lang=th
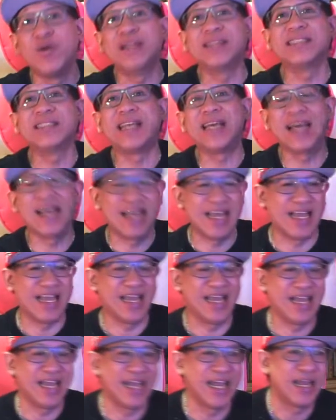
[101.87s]
วิสต์เนี่ยเออเอ
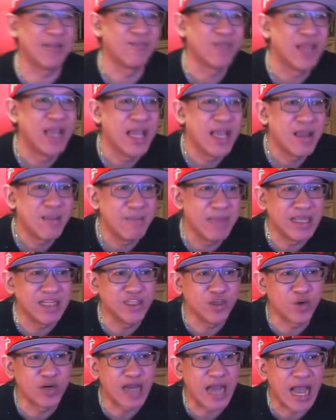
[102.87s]
อเออมี
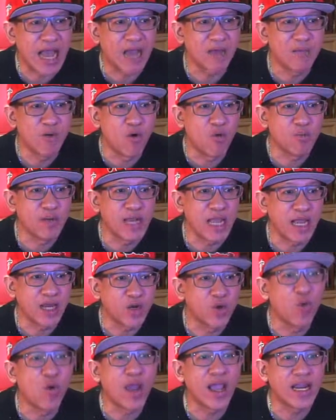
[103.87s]
จุดหักมุมเนี่ย
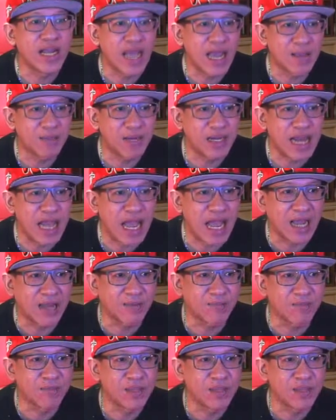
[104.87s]
ด้วยนะครับในหนัง